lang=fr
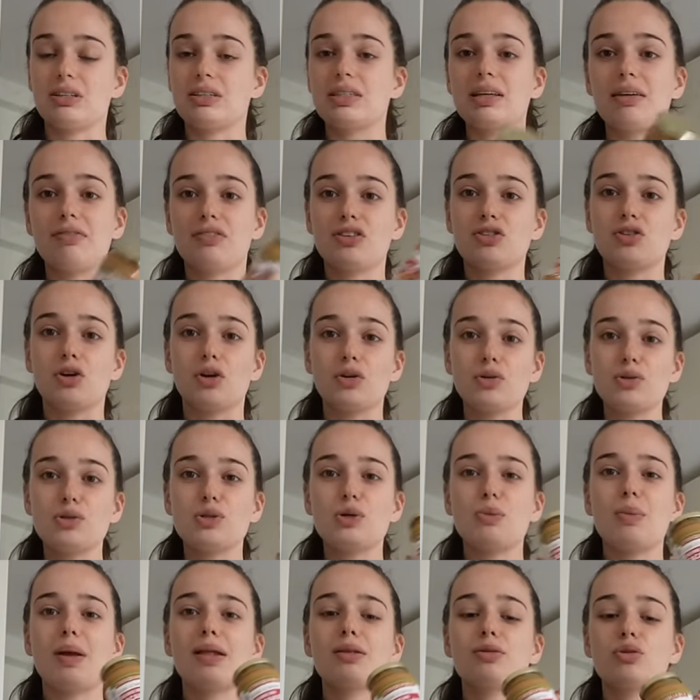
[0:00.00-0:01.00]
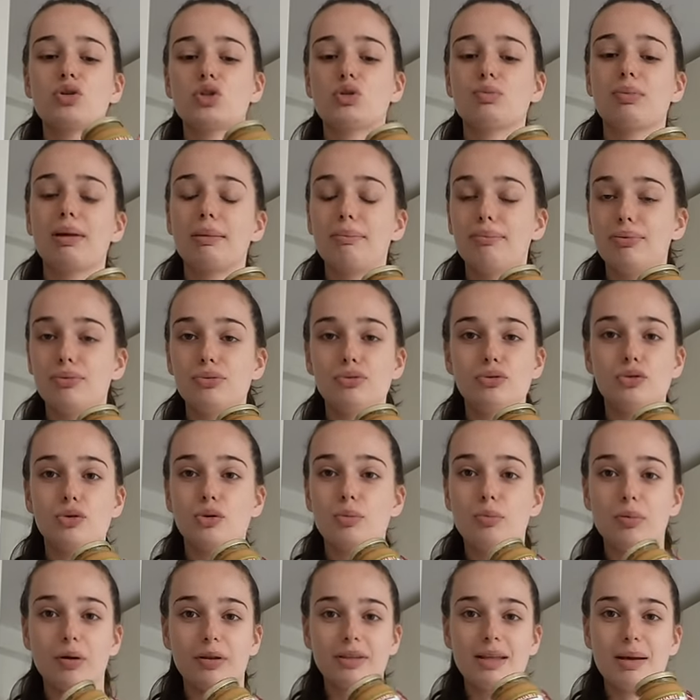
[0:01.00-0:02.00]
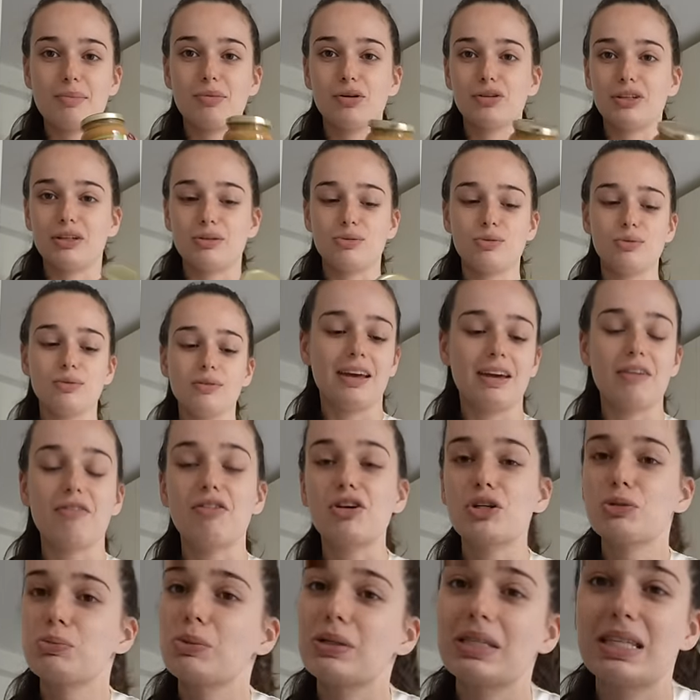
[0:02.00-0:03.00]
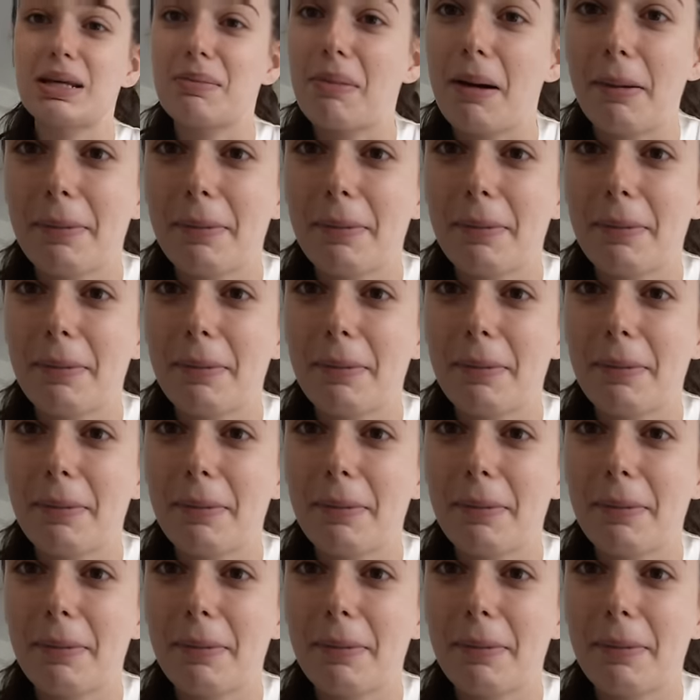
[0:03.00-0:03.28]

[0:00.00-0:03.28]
ça fait genre une semaine que je vais plus de beurre d'amande et tout. Et franchement, c'est pas